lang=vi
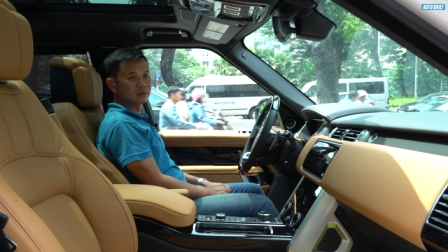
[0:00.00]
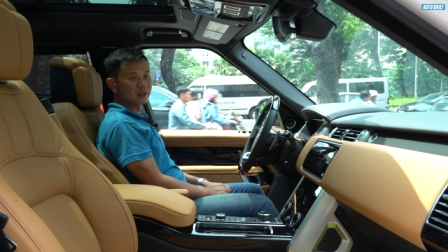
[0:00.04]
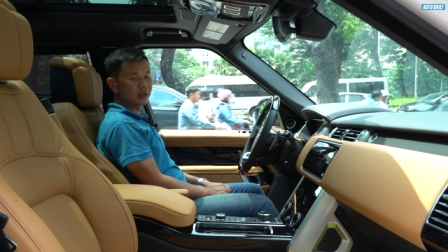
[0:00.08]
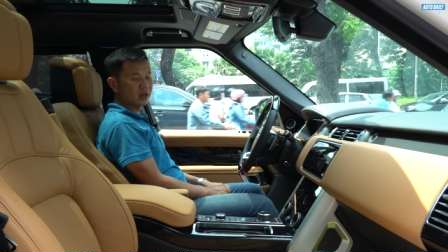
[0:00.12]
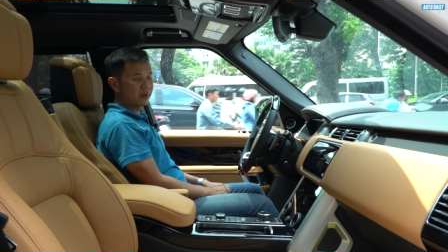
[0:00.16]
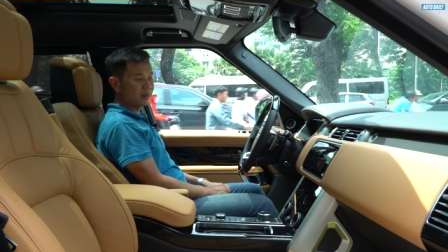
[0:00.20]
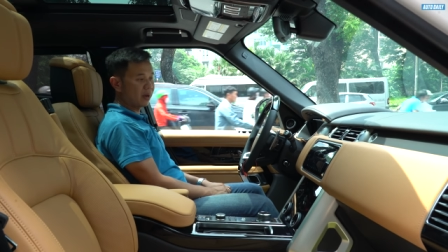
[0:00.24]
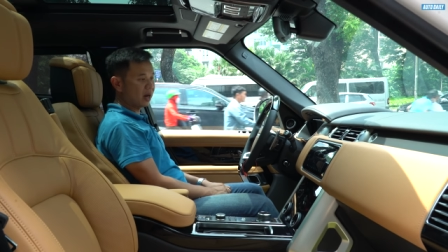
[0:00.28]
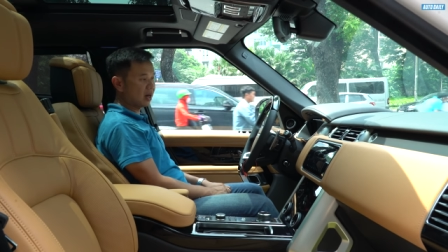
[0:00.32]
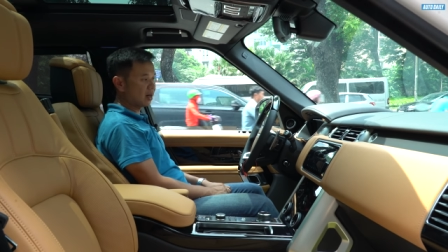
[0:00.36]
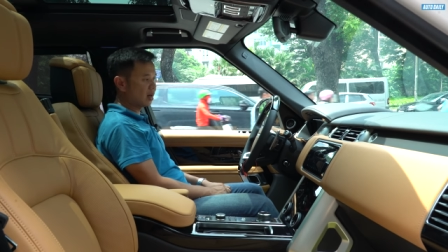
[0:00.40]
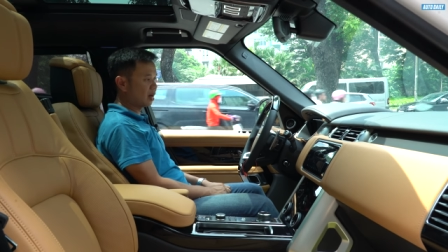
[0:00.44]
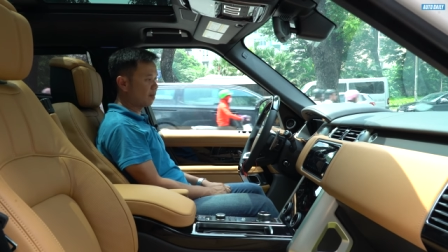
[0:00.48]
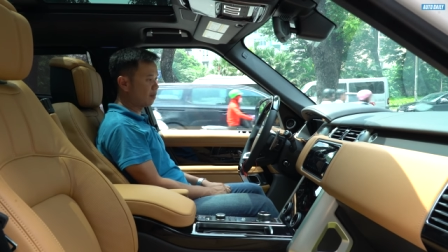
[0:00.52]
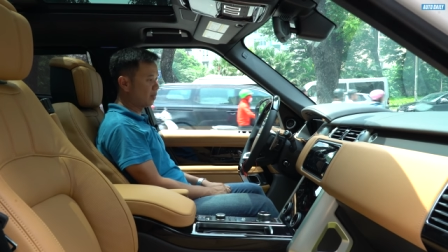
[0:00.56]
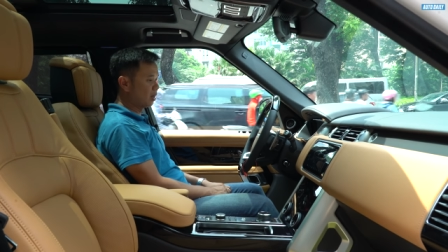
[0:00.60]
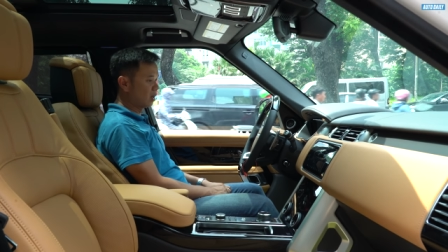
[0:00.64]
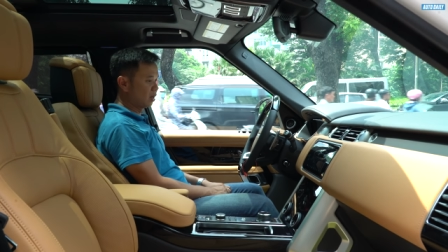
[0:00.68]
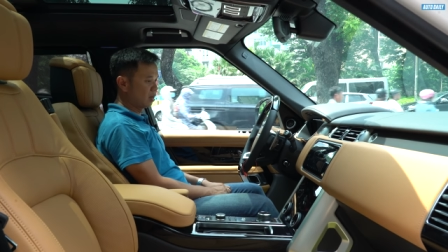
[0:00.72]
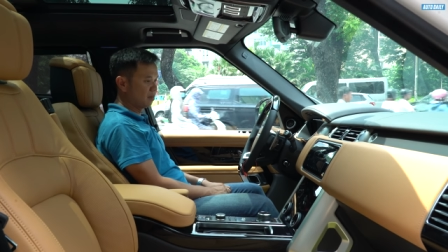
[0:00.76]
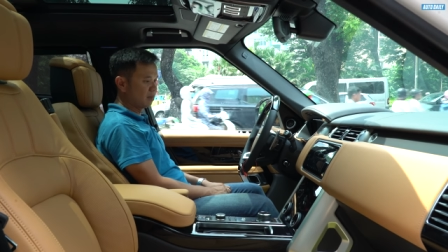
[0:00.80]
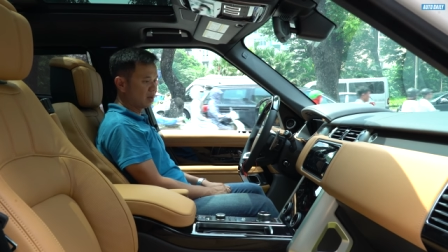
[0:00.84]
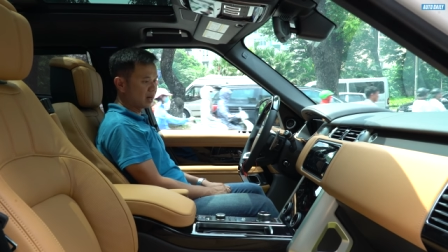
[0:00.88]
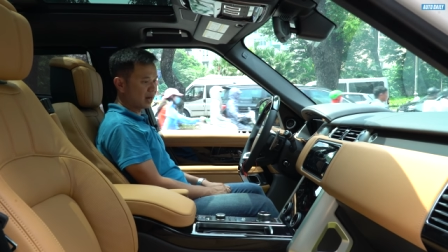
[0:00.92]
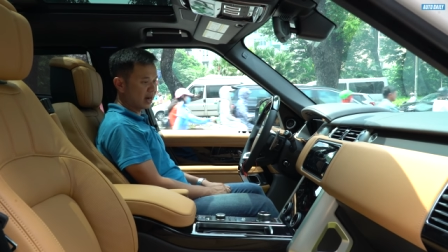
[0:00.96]
airbag khắp
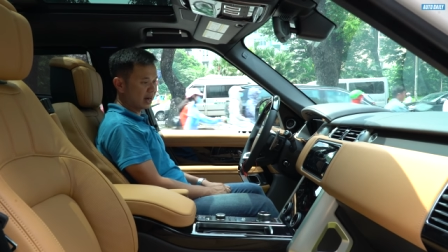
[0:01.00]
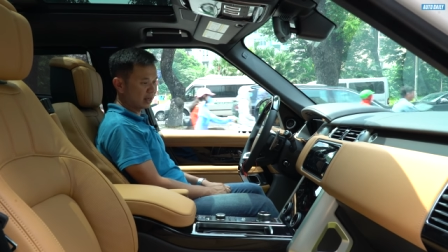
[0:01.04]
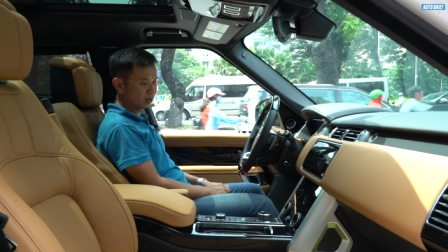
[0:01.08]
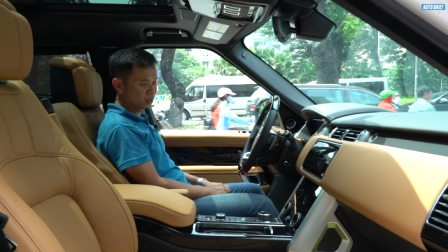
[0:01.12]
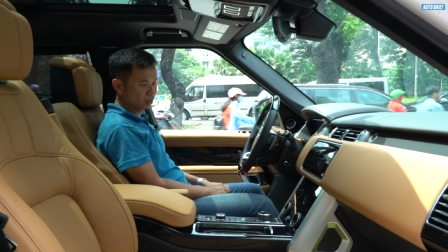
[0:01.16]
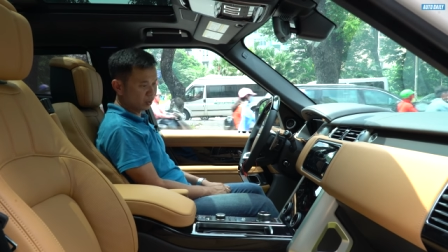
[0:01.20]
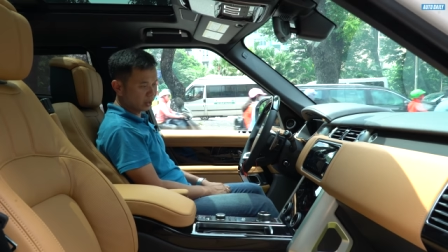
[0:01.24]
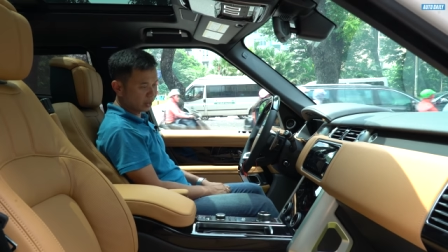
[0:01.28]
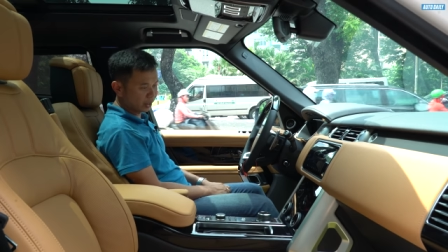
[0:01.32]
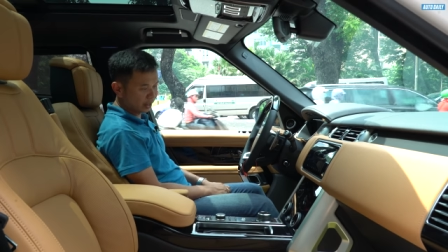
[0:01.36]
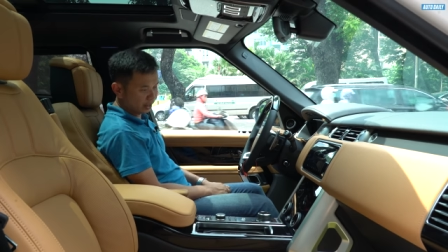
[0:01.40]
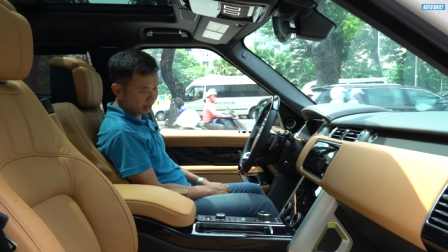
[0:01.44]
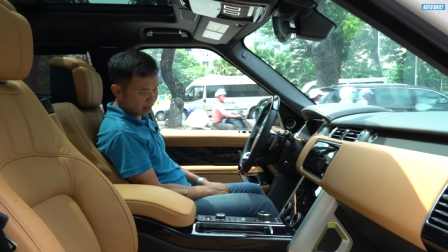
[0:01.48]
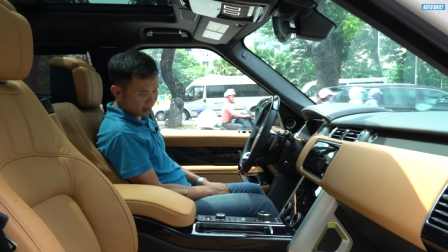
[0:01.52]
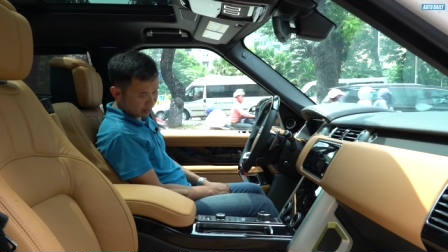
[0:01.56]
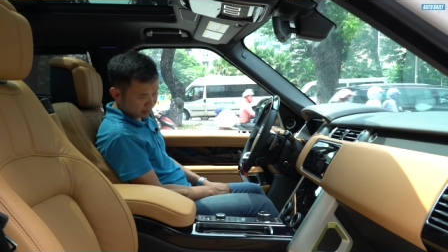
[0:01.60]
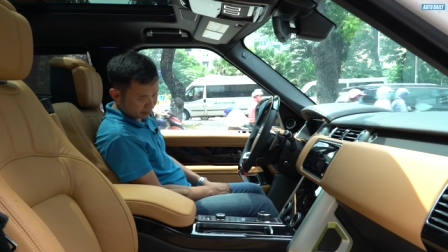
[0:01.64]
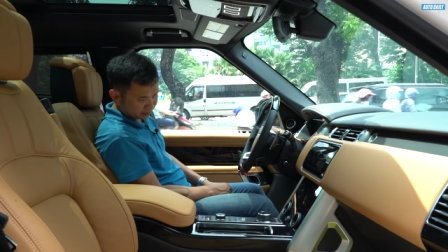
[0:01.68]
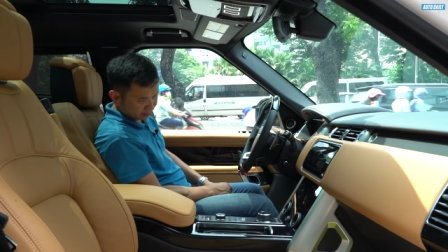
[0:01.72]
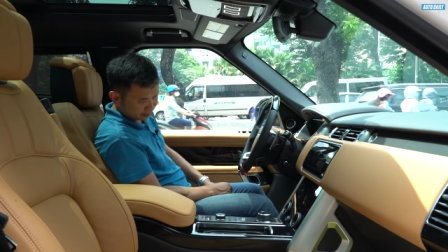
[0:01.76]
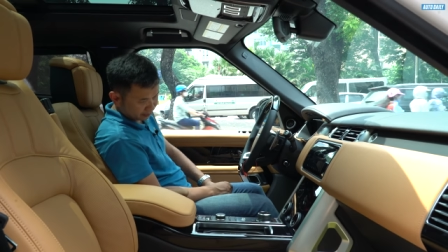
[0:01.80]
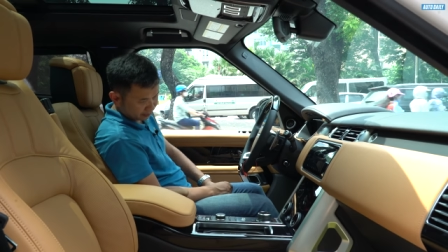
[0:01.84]
nơi 12 túi khí